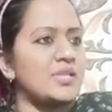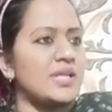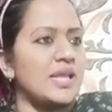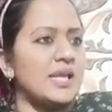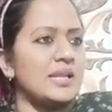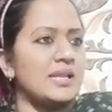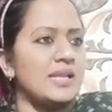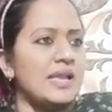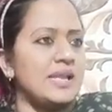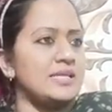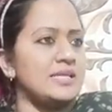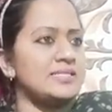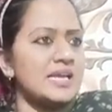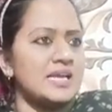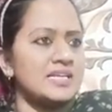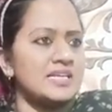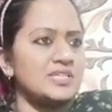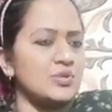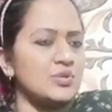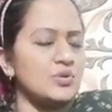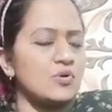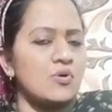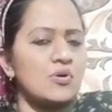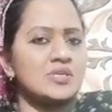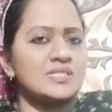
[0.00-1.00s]
के नहीं
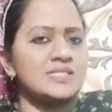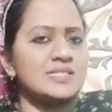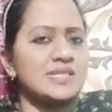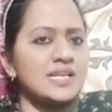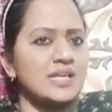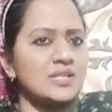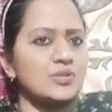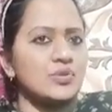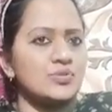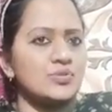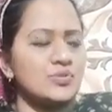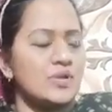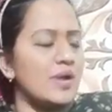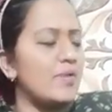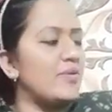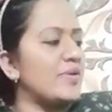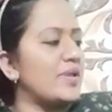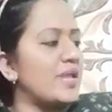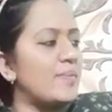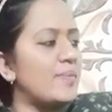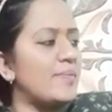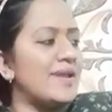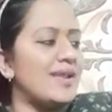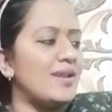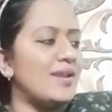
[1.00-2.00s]
सेशन कोर्ट से तो जो है
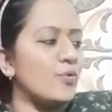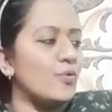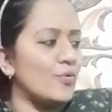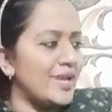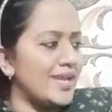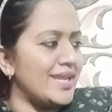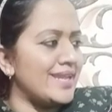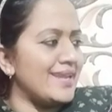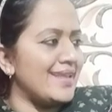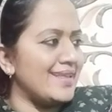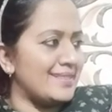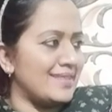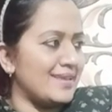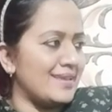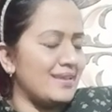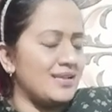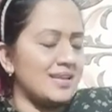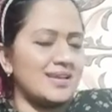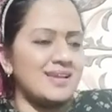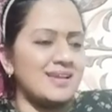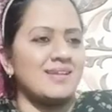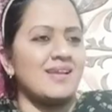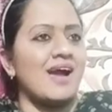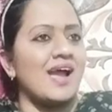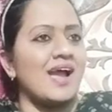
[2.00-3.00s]
उनकी बेल हुई नहीं थी
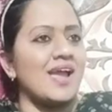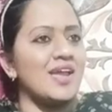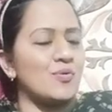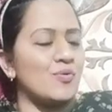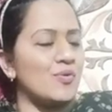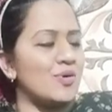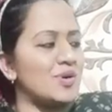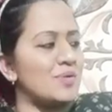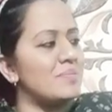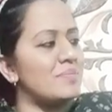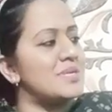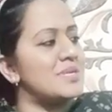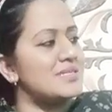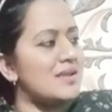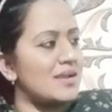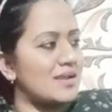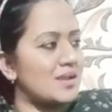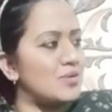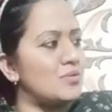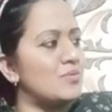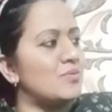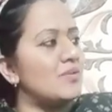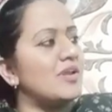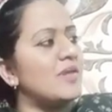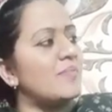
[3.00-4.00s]
लेकिन हाई कोर्ट में जाकर
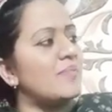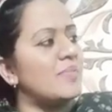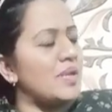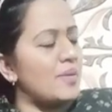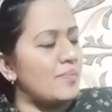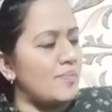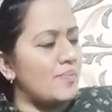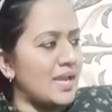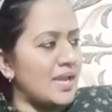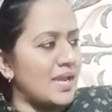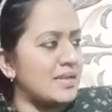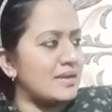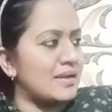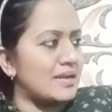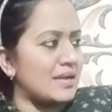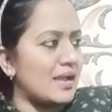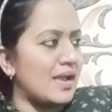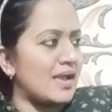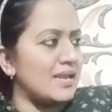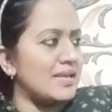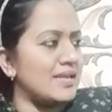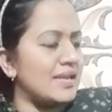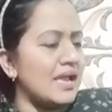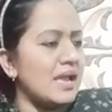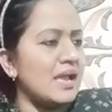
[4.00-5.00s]
उन्होंने अपनी बेल करा
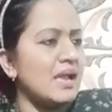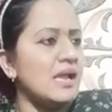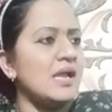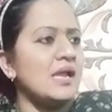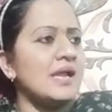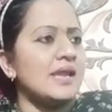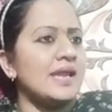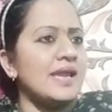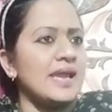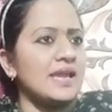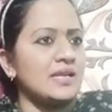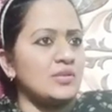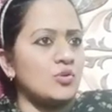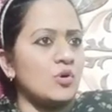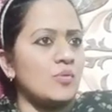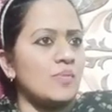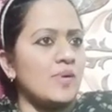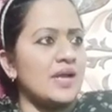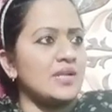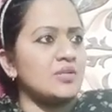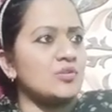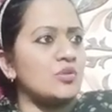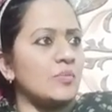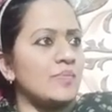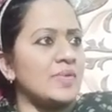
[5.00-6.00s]
ली है एक दो
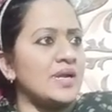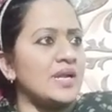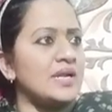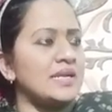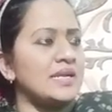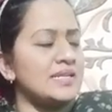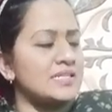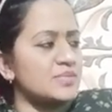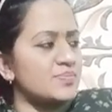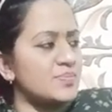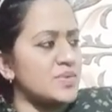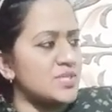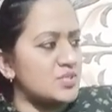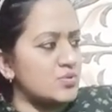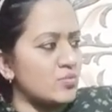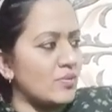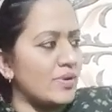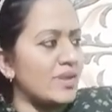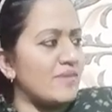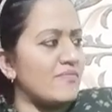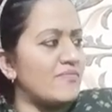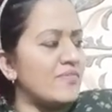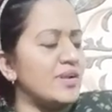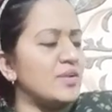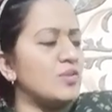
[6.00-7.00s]
बार तो बेल डिसमिस
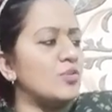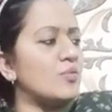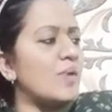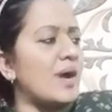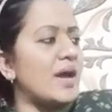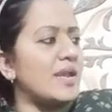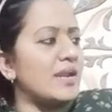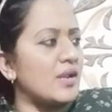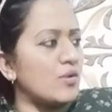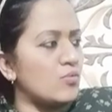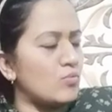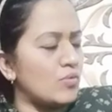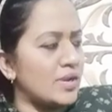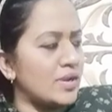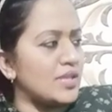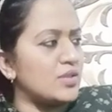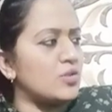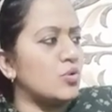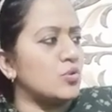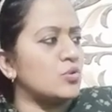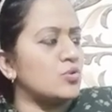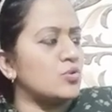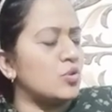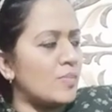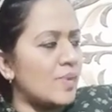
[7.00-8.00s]
हुई फिर दोबारा उन्होंने
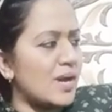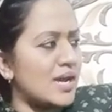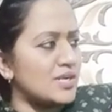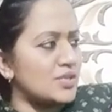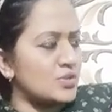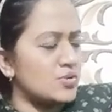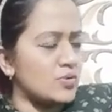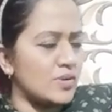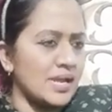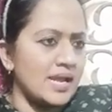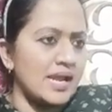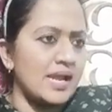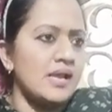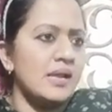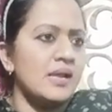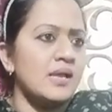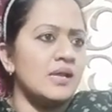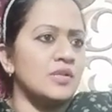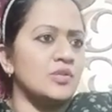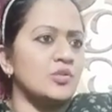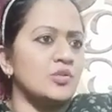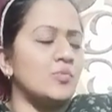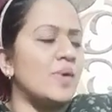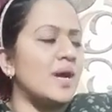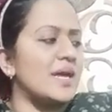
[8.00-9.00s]
दो दो बार जो है
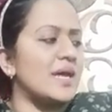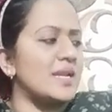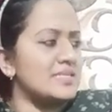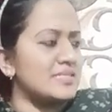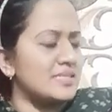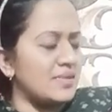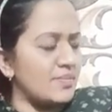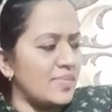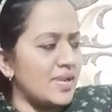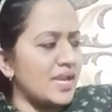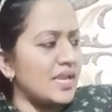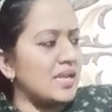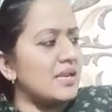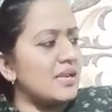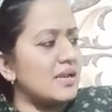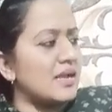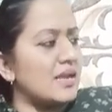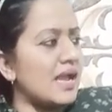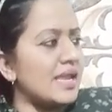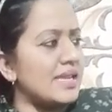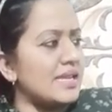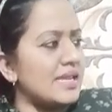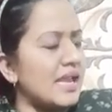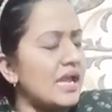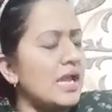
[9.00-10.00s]
दोबारा से बेल
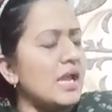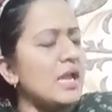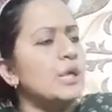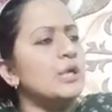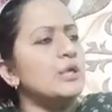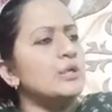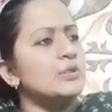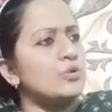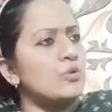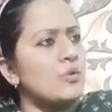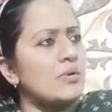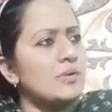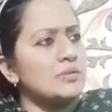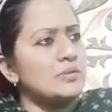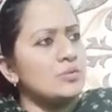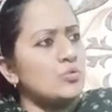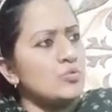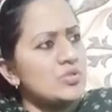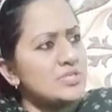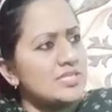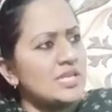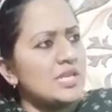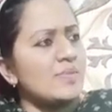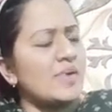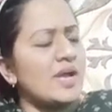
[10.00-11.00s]
लगाई है तो
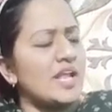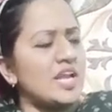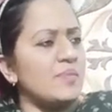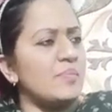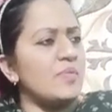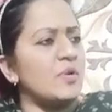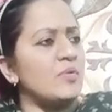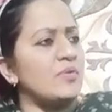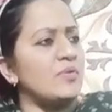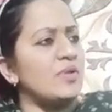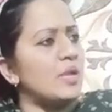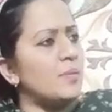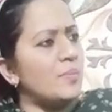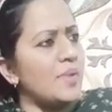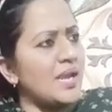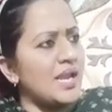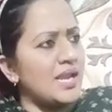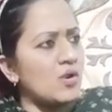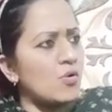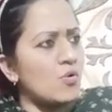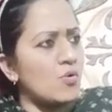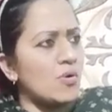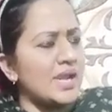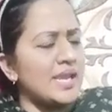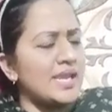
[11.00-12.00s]
दूसरी बारी में उनकी बेल
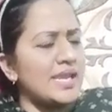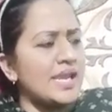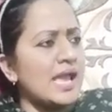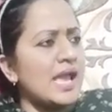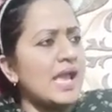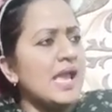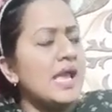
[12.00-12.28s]
हो गई है